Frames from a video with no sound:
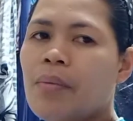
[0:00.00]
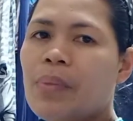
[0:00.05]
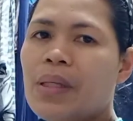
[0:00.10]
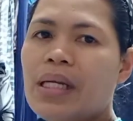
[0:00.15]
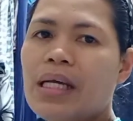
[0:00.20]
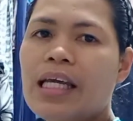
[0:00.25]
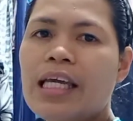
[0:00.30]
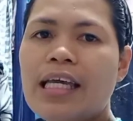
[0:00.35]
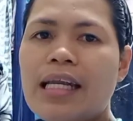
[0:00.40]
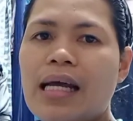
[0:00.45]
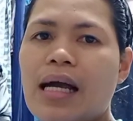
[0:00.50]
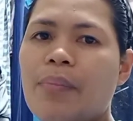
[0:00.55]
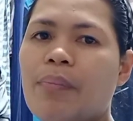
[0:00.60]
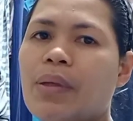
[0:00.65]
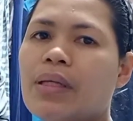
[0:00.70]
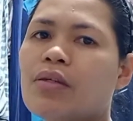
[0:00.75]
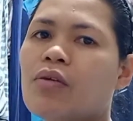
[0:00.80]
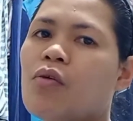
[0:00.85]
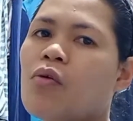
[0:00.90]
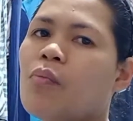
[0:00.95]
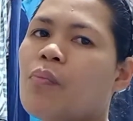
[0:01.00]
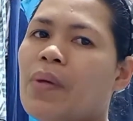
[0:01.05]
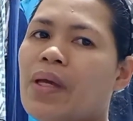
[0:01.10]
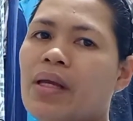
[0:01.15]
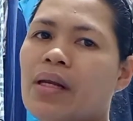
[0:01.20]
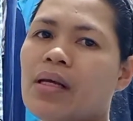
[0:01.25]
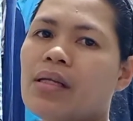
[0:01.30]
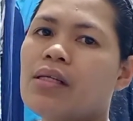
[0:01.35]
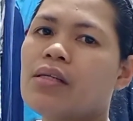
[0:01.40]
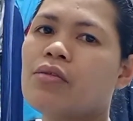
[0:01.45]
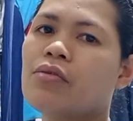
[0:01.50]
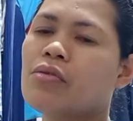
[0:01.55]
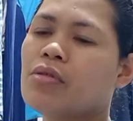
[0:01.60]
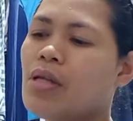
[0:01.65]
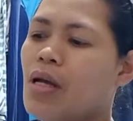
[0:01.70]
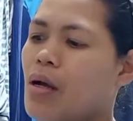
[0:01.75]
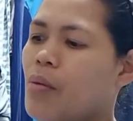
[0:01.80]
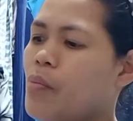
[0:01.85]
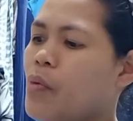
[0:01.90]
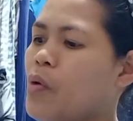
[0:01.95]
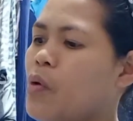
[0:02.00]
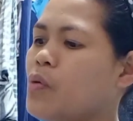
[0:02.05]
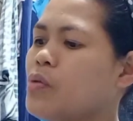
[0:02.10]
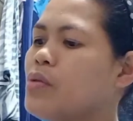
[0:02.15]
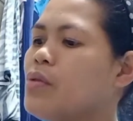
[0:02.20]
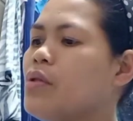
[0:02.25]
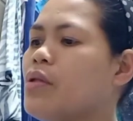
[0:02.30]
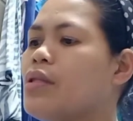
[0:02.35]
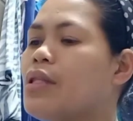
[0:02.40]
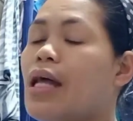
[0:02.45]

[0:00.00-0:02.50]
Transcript: pinaghirapan kong pera dito sa abroad